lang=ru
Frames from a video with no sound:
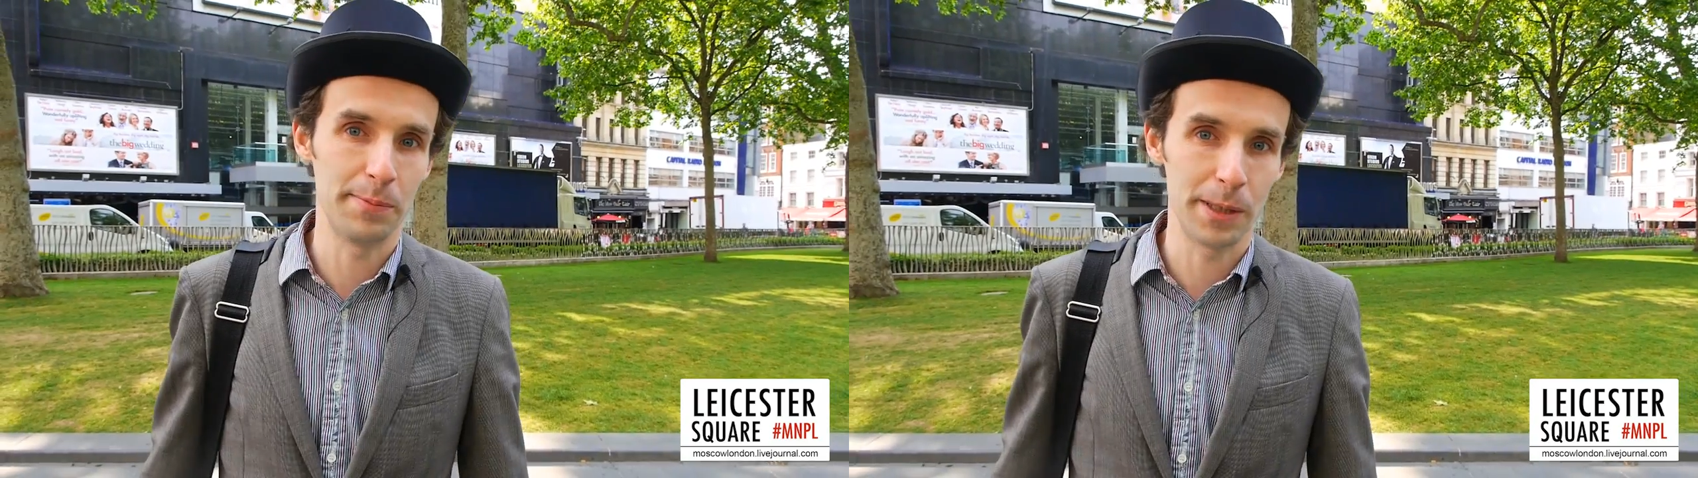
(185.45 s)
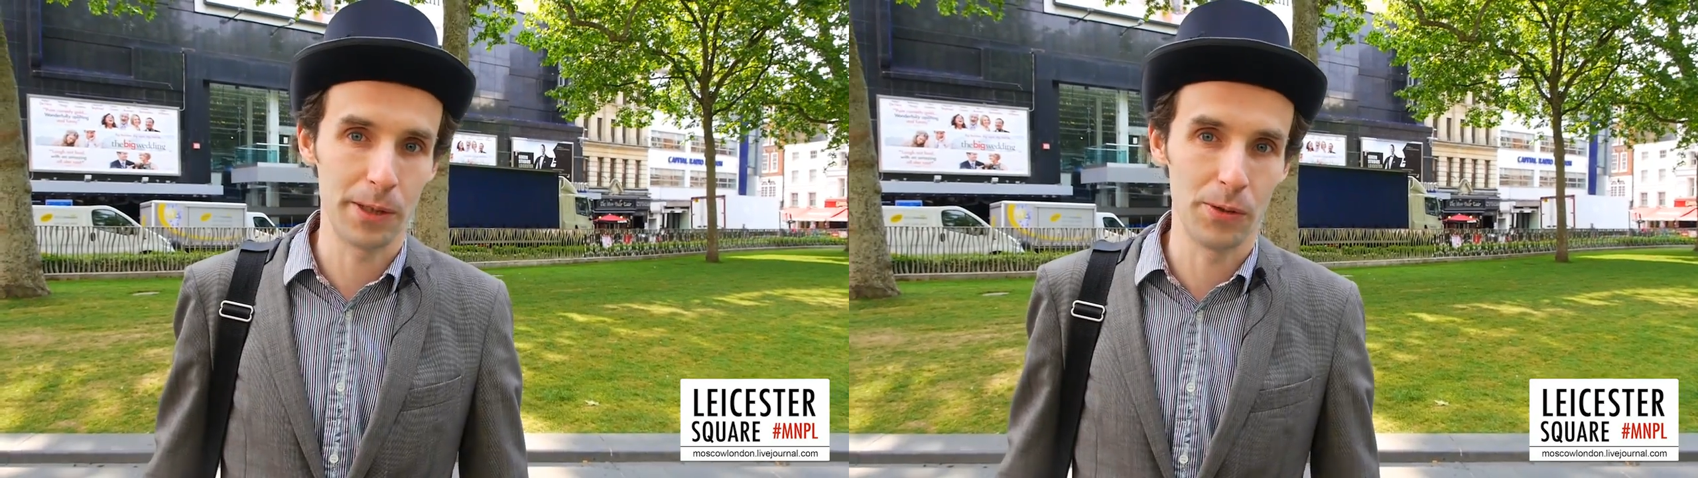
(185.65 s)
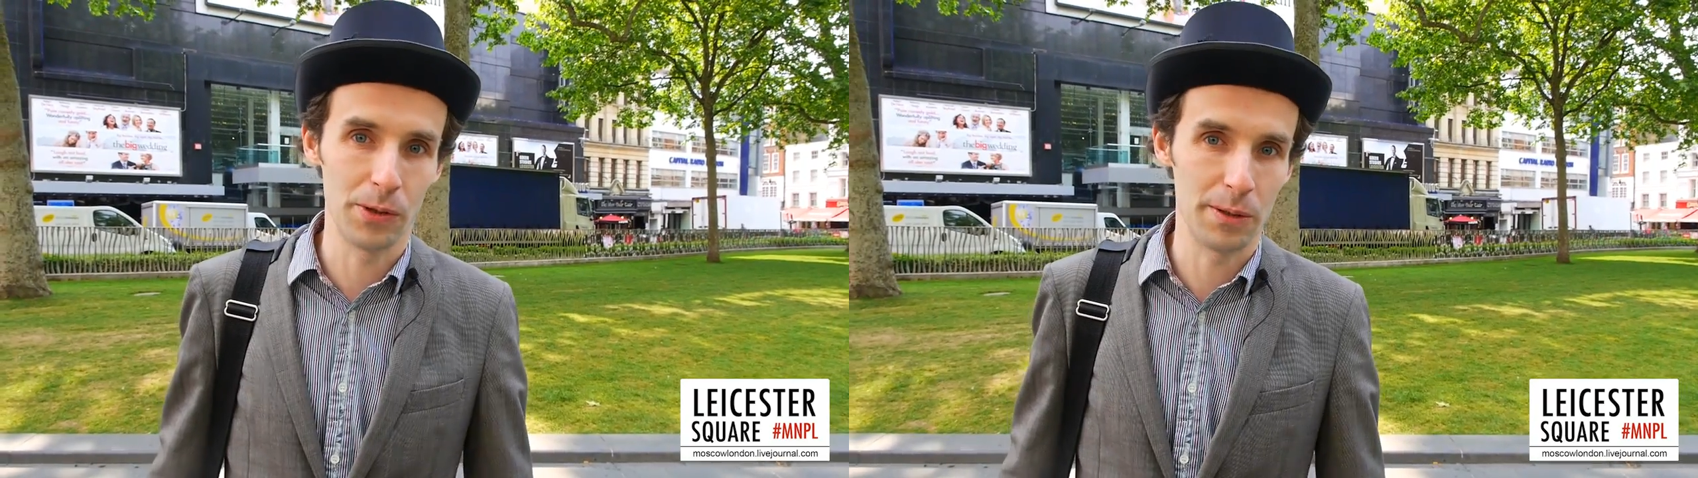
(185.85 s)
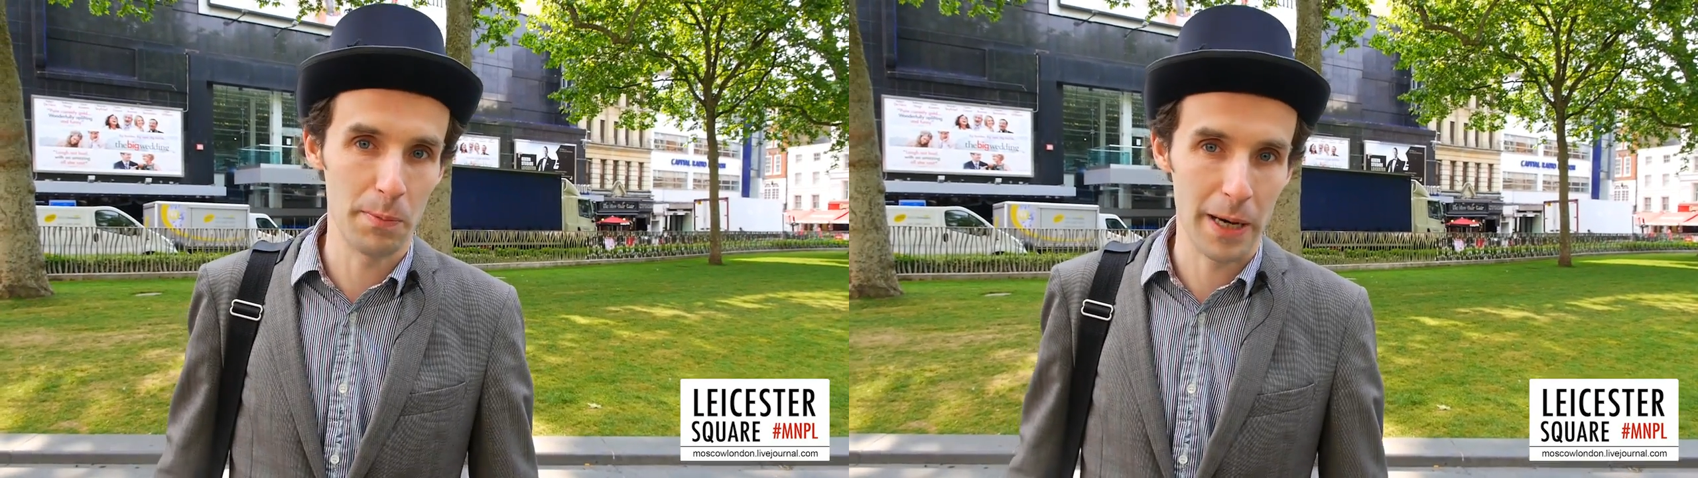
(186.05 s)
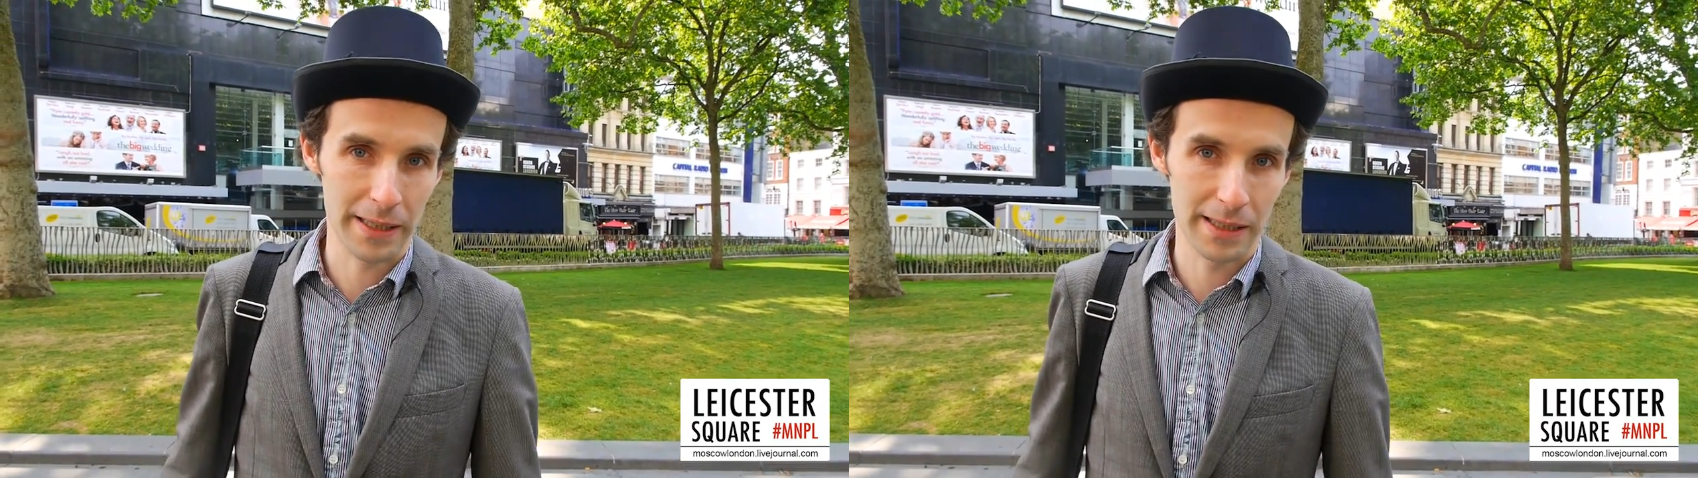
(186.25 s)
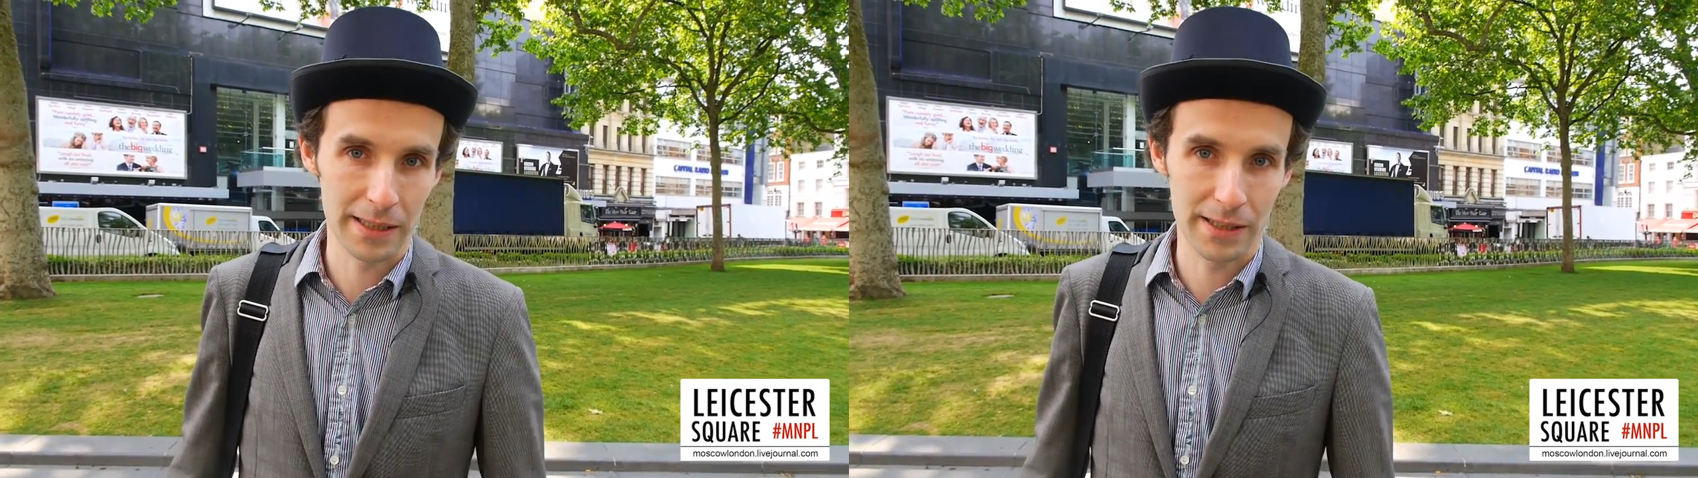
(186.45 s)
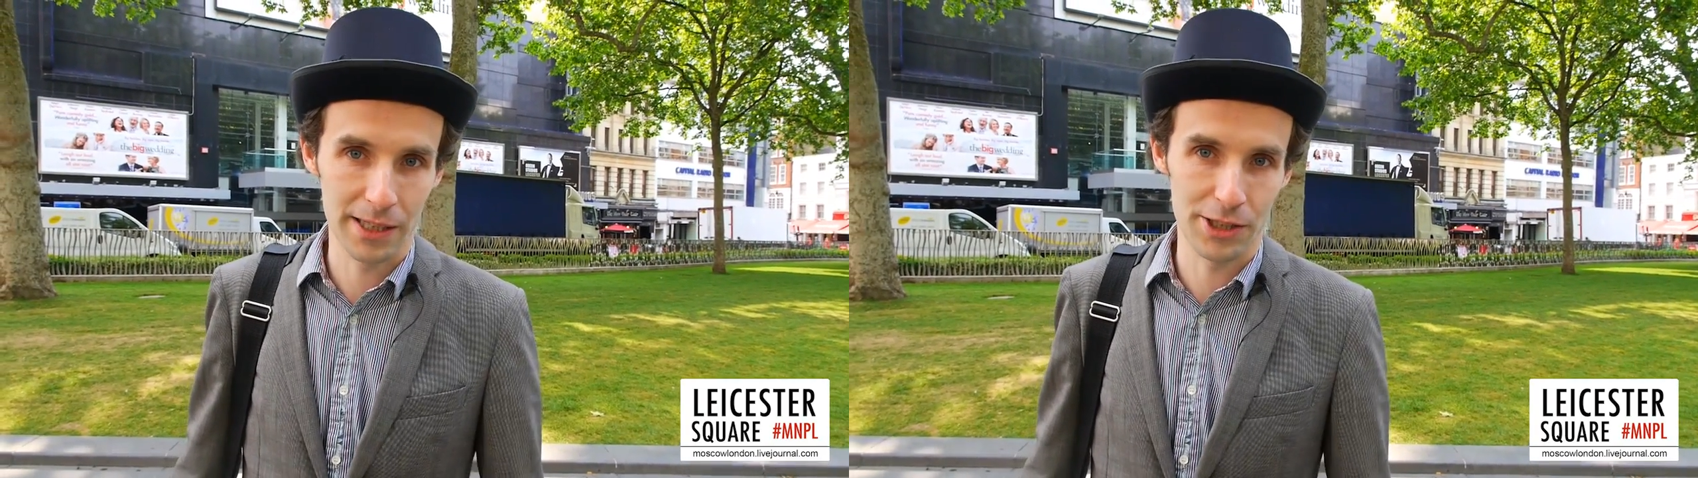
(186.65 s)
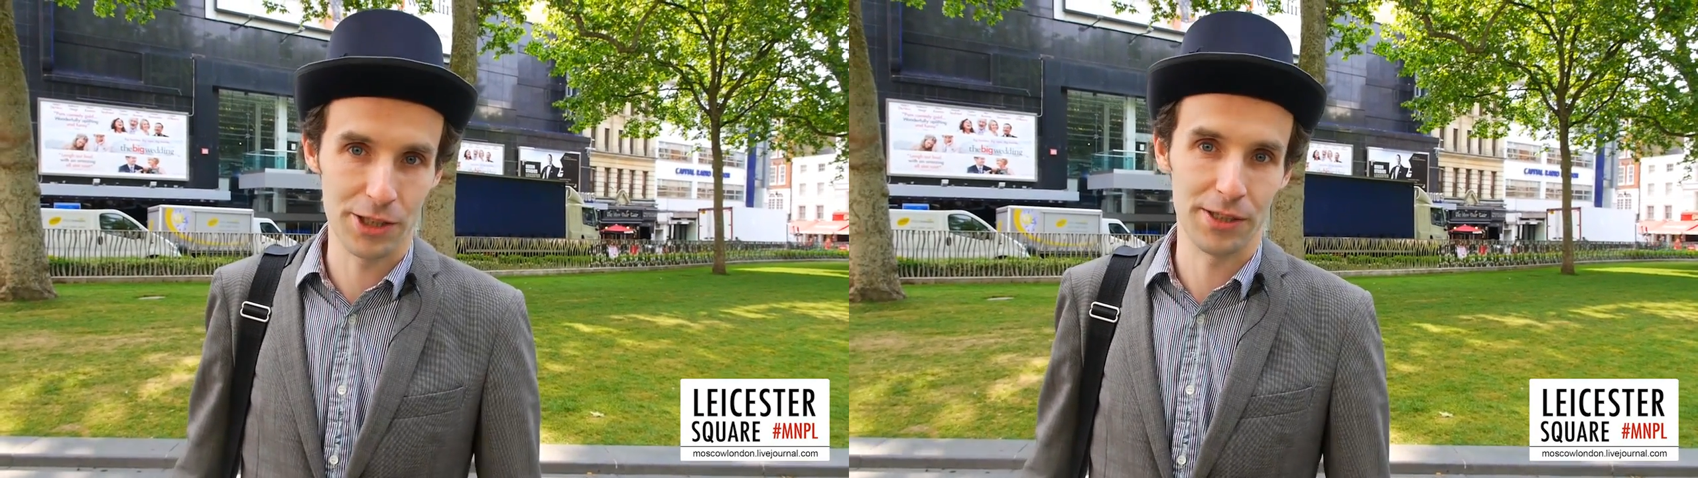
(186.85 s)
приходит Маргарет
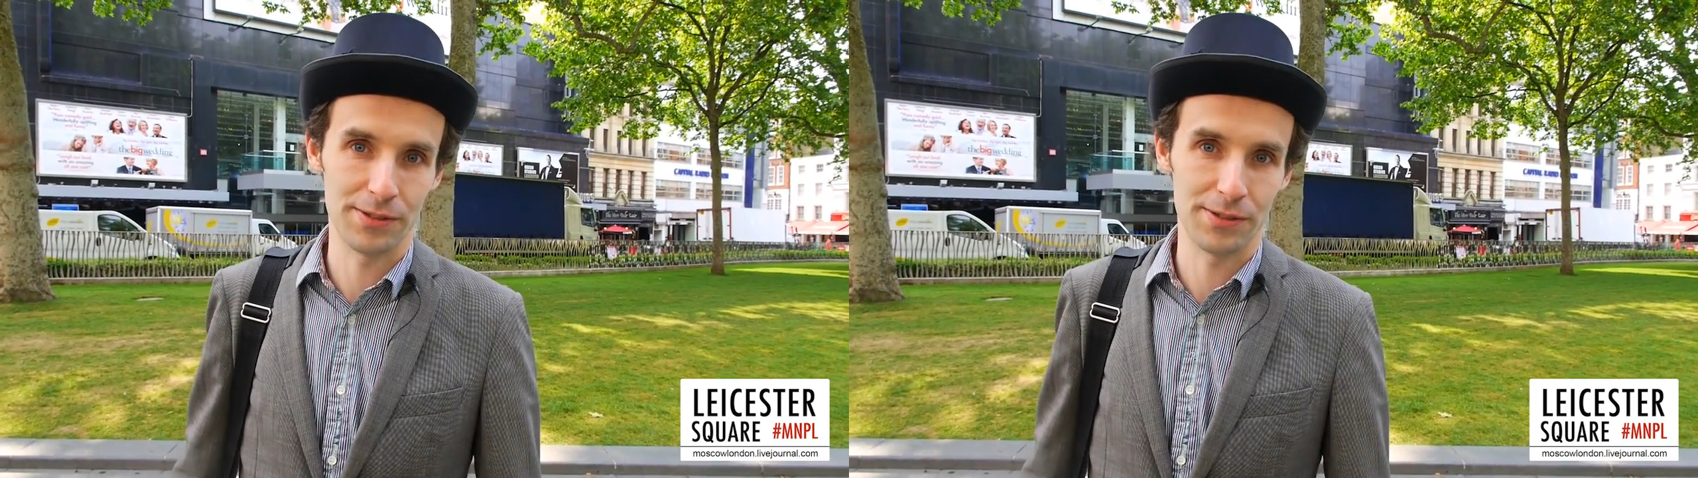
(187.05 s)
Тэтчер,